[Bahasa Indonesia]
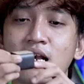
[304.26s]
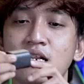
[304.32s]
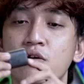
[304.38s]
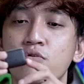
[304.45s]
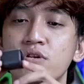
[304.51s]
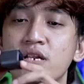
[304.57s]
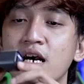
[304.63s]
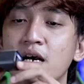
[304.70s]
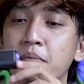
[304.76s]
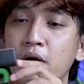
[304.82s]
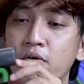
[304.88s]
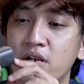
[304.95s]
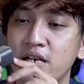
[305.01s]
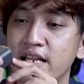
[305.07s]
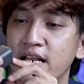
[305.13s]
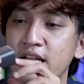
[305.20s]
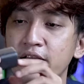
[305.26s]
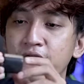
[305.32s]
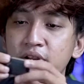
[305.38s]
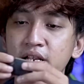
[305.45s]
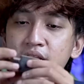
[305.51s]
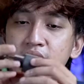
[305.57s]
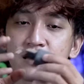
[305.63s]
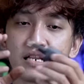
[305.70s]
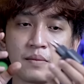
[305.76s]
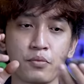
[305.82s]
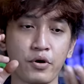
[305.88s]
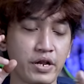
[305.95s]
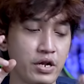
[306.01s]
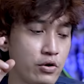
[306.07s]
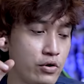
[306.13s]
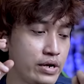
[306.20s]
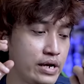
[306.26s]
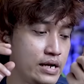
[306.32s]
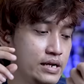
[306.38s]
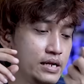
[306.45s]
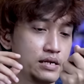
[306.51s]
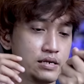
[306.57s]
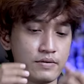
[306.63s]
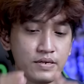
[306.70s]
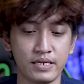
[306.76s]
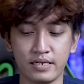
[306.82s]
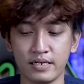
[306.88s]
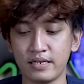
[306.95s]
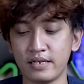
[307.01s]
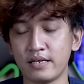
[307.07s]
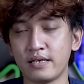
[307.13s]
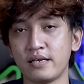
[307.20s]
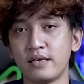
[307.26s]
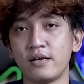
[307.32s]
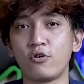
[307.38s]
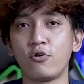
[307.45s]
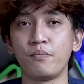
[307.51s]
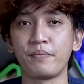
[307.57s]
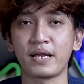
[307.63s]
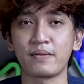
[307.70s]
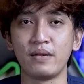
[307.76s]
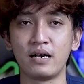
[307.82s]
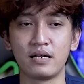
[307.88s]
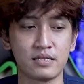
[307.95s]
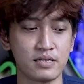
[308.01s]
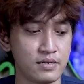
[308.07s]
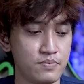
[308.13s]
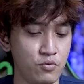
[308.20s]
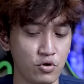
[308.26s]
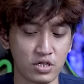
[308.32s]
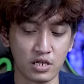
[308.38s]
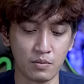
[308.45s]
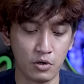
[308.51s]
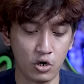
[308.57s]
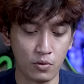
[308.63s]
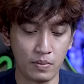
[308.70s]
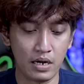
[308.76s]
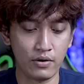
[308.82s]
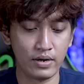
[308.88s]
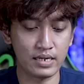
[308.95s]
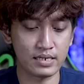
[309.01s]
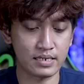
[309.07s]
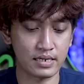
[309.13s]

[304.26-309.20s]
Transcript: karena udah power delivery 3.0 ya dan ih ini compact banget sih buat dibawa-bawa